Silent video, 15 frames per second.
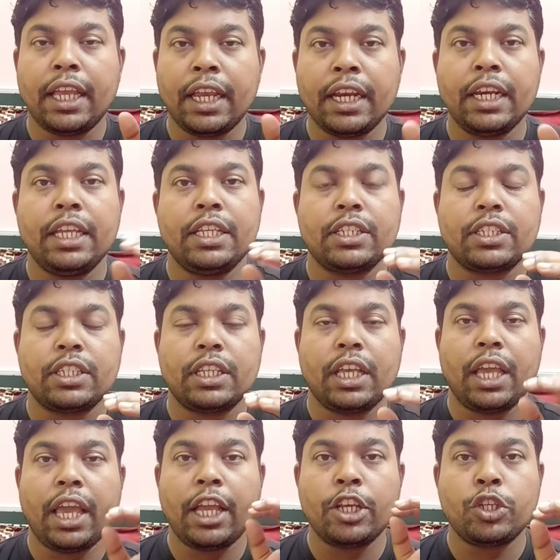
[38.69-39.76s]
ইংলিশ
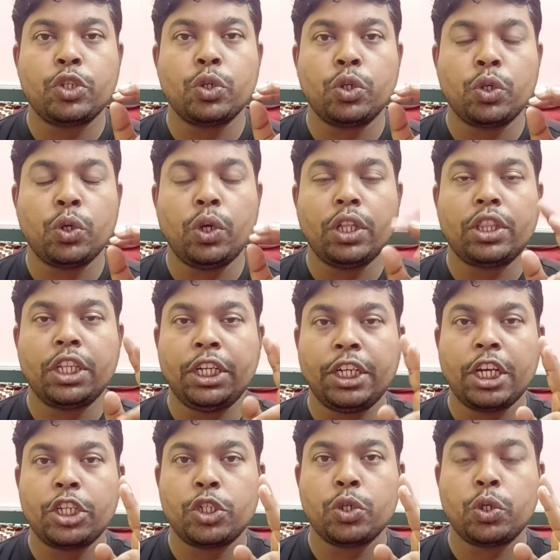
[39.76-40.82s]
এর জন্য
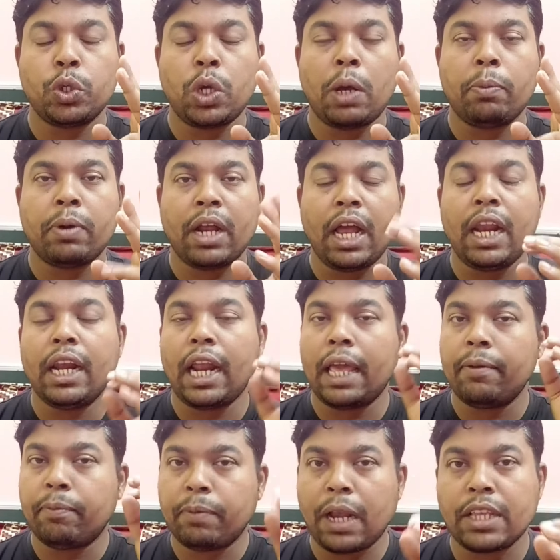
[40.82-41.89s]
তিনটের জন্য আমরা
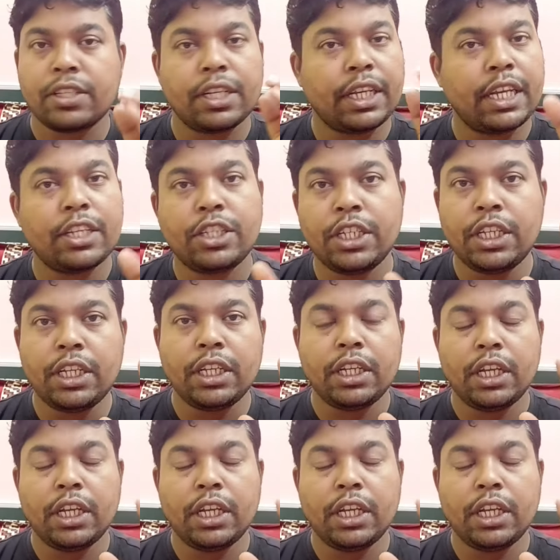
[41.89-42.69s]
লাইভ ক্লাস রেখেছি